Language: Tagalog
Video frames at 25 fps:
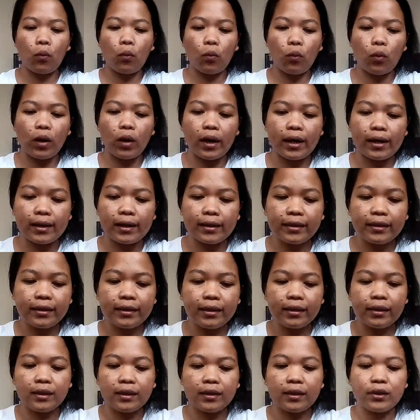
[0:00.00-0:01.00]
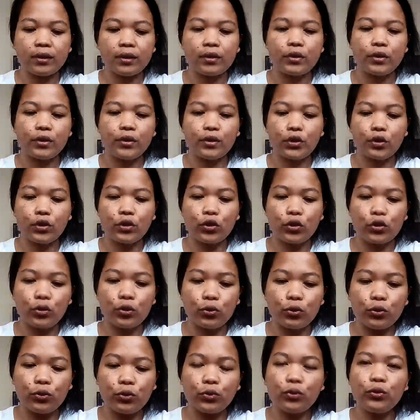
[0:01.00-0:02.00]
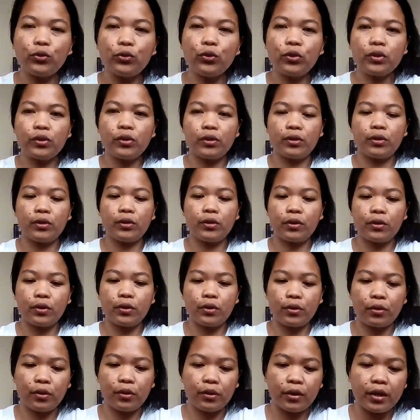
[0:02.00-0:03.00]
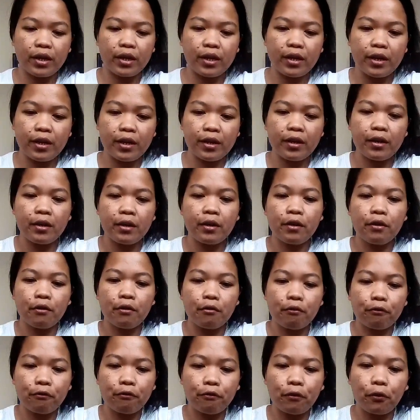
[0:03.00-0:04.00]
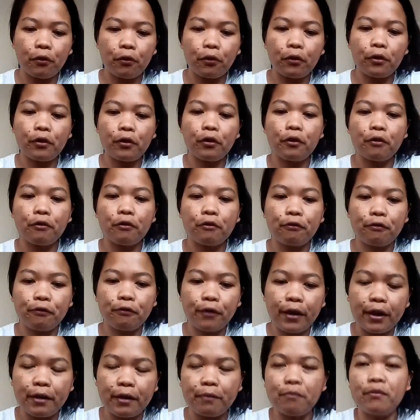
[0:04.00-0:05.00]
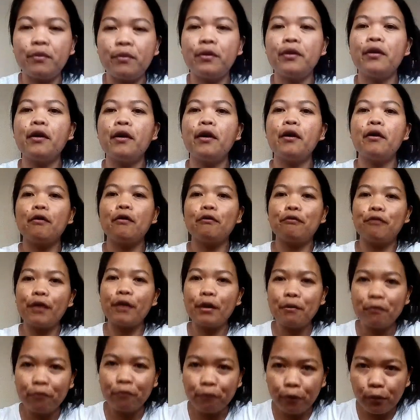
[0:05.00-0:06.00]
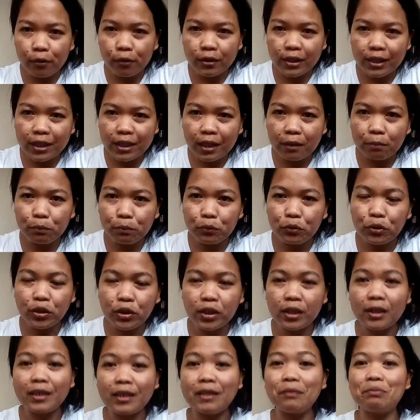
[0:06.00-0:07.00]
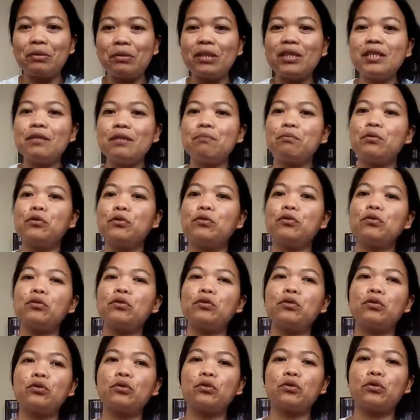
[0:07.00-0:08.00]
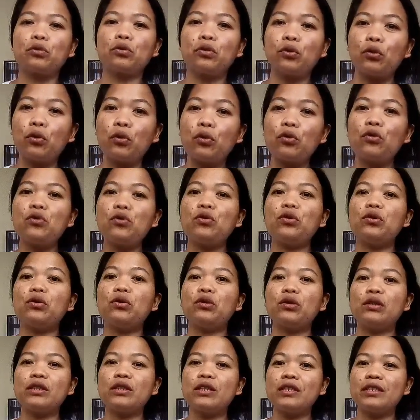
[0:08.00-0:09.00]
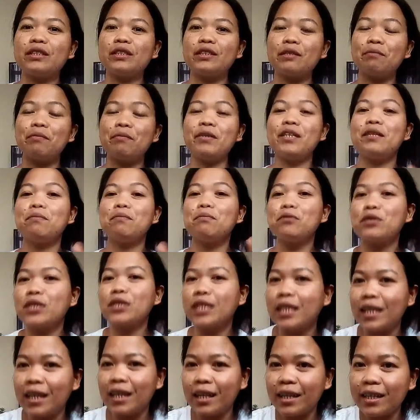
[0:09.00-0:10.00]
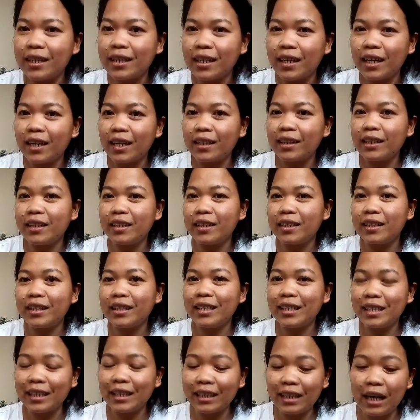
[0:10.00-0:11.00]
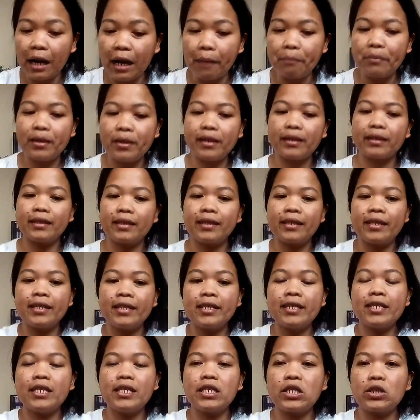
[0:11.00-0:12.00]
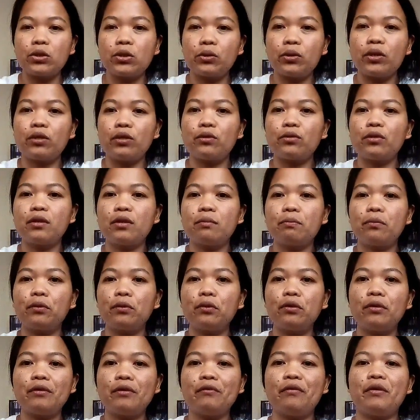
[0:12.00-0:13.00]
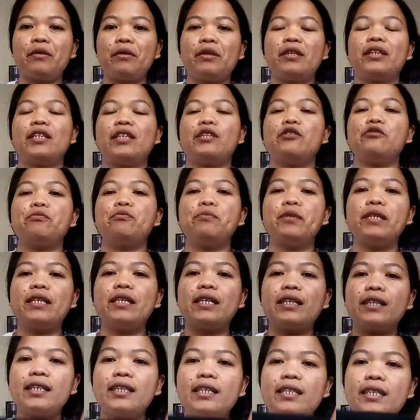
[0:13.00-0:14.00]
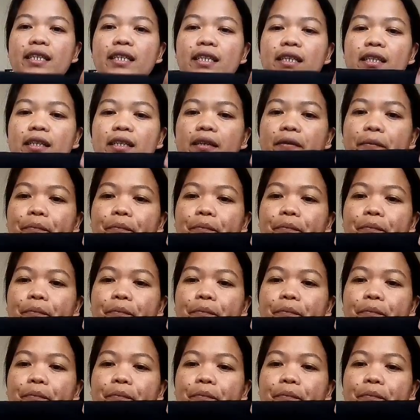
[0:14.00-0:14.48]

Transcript: 1, 2, 3, 4, 5. 5 folds lang po siya. Depende po kung, depende po sa laki ng ating ginagamit. So, ito na po. Tinupi natin ng